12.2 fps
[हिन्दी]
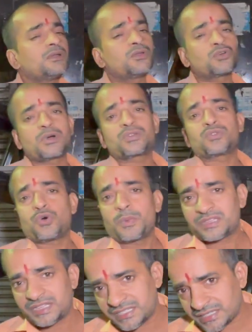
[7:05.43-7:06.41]
लगभग दो
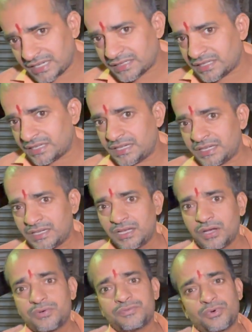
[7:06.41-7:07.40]
बत्तीस कहते हैं
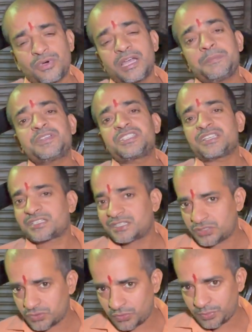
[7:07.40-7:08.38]
वो है
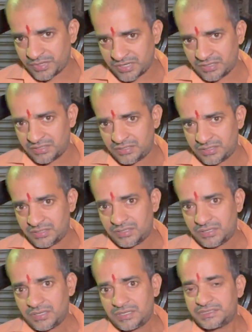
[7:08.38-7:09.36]
पिचासी सौ रुपये का
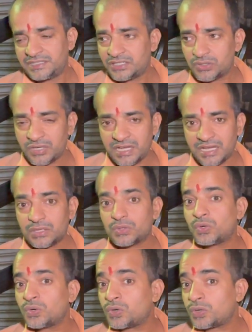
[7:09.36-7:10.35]
ओके ये जो है
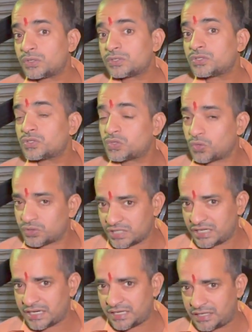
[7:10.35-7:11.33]
दो
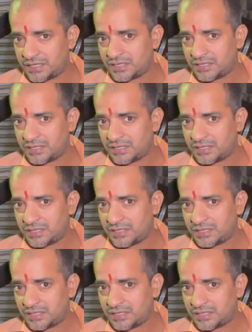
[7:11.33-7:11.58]
चौंसठ है